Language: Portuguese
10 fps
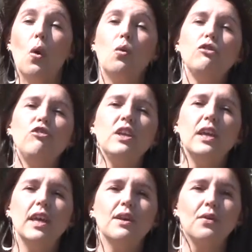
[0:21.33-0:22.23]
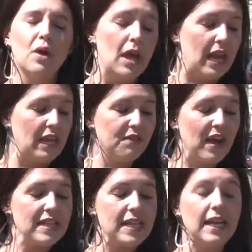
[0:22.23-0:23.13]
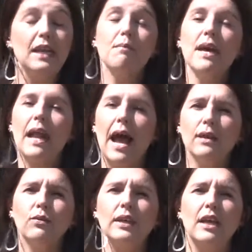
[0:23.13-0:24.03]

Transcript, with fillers: O dinheiro ele vai ser liberado,